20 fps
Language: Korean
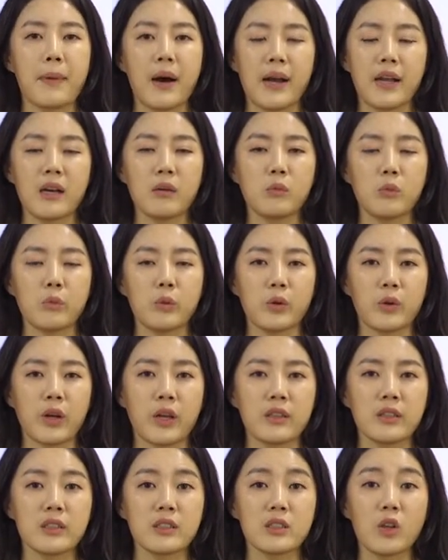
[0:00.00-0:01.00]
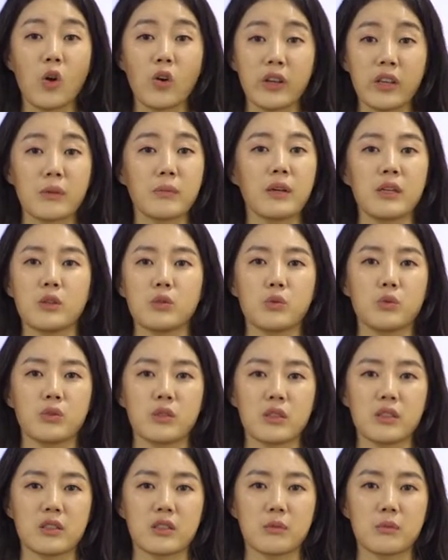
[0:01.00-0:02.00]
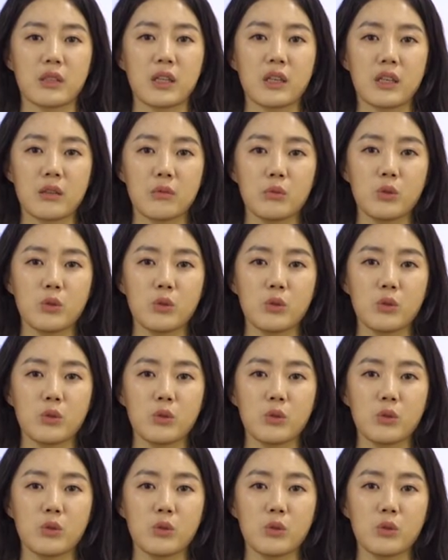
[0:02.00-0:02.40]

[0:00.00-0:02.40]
마야 문명에는 석기만이 존재했습니다.